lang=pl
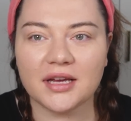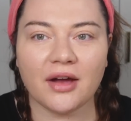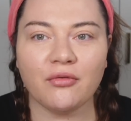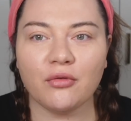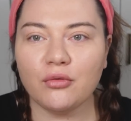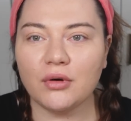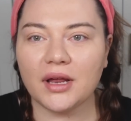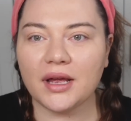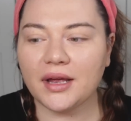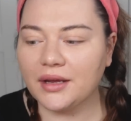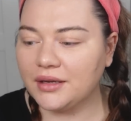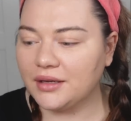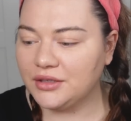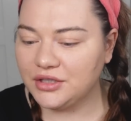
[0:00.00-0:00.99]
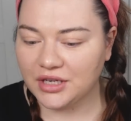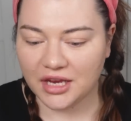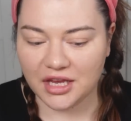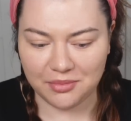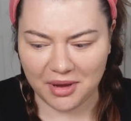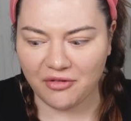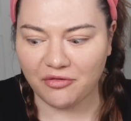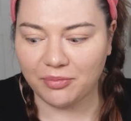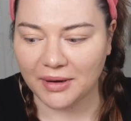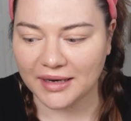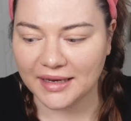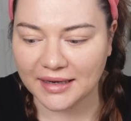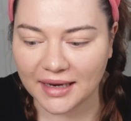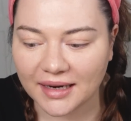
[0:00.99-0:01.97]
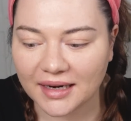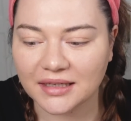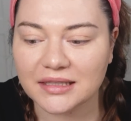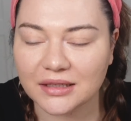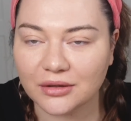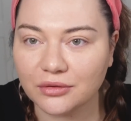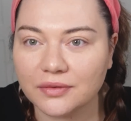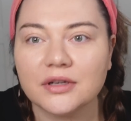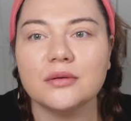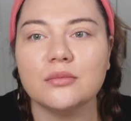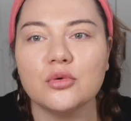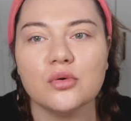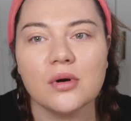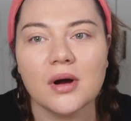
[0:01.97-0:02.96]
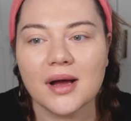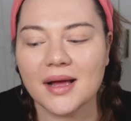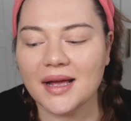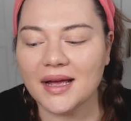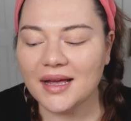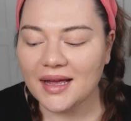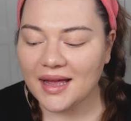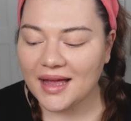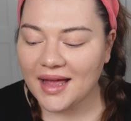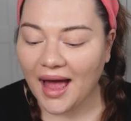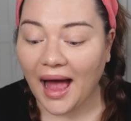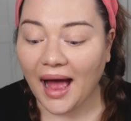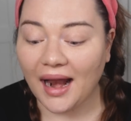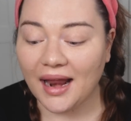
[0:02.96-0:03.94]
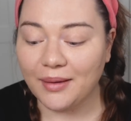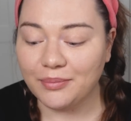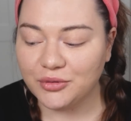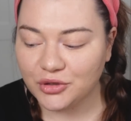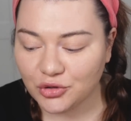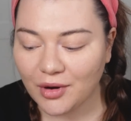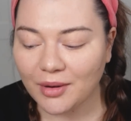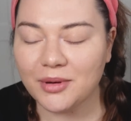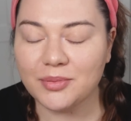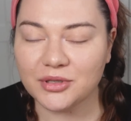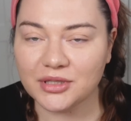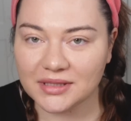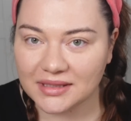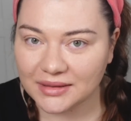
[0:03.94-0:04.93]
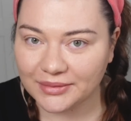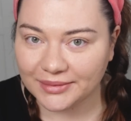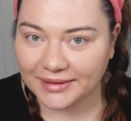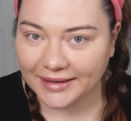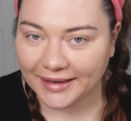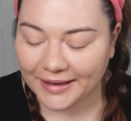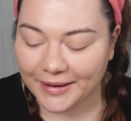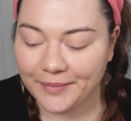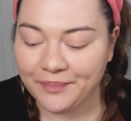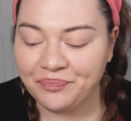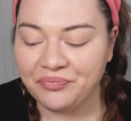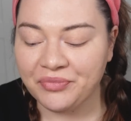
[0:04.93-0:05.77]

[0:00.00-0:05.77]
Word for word: Ja w ogóle dzisiaj nie miałam w planie nagrać tego filmu, e, ale przyszła mi przesyłka,